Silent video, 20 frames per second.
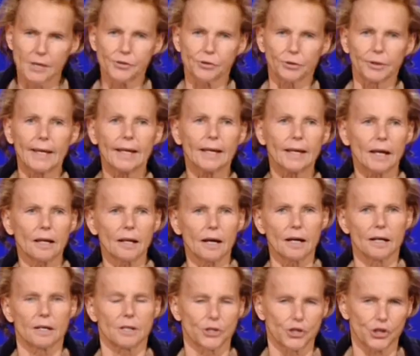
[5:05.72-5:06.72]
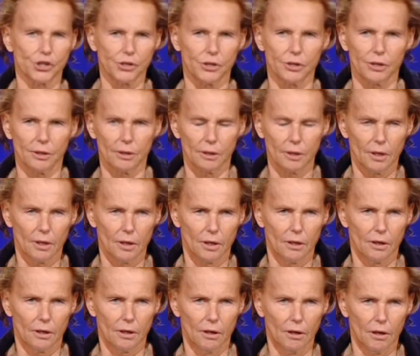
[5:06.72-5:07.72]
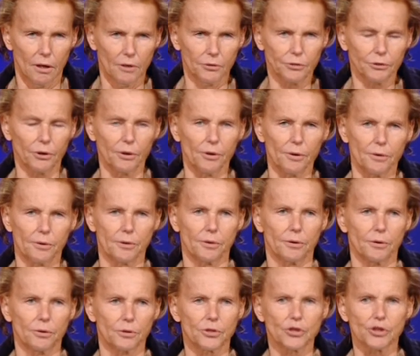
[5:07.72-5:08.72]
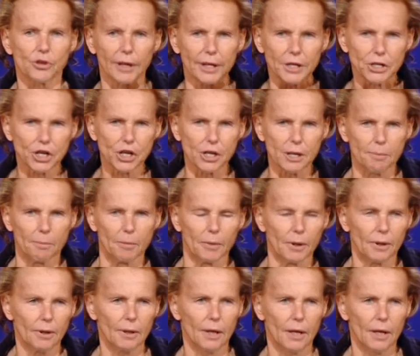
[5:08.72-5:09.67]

ce décalage entre ce régime